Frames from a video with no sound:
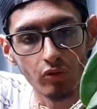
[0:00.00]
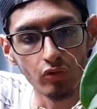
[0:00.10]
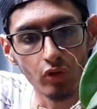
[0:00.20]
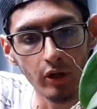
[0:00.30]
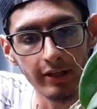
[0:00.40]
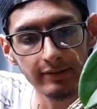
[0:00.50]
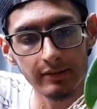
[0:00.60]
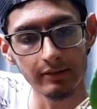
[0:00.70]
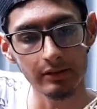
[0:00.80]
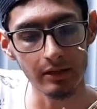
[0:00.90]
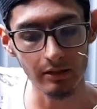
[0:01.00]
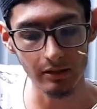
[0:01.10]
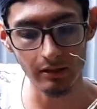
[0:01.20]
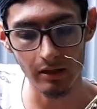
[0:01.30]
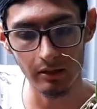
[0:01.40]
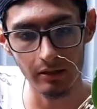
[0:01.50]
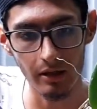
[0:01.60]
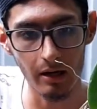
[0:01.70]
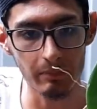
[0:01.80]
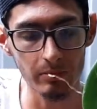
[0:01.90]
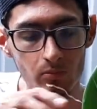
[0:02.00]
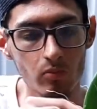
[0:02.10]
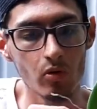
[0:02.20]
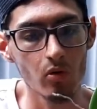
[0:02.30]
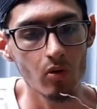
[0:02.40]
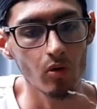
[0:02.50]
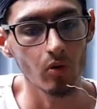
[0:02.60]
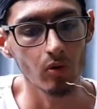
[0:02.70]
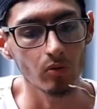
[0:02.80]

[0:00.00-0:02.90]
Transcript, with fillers: No las entregan al mismo